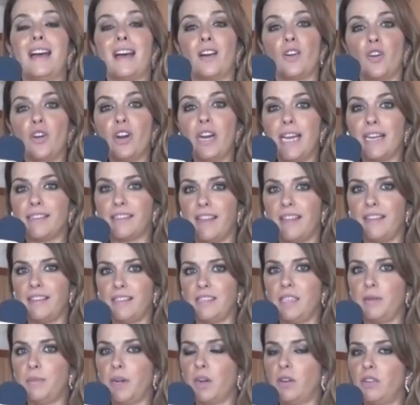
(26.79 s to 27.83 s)

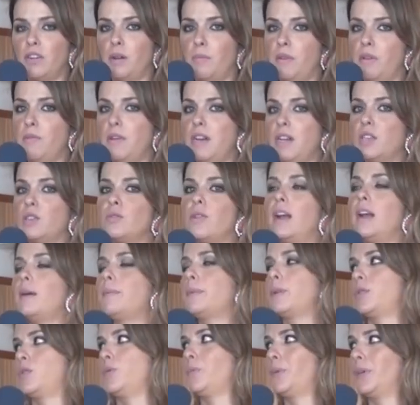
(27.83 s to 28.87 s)
conectadísima con el Miss
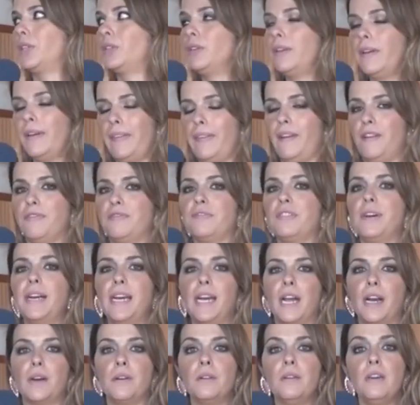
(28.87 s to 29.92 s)
Venezuela, por supuesto desde
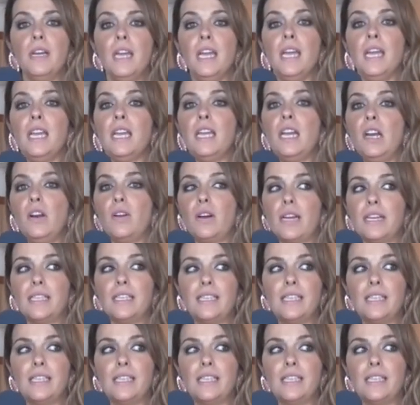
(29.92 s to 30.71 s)
afuera, ¿no? Y lo que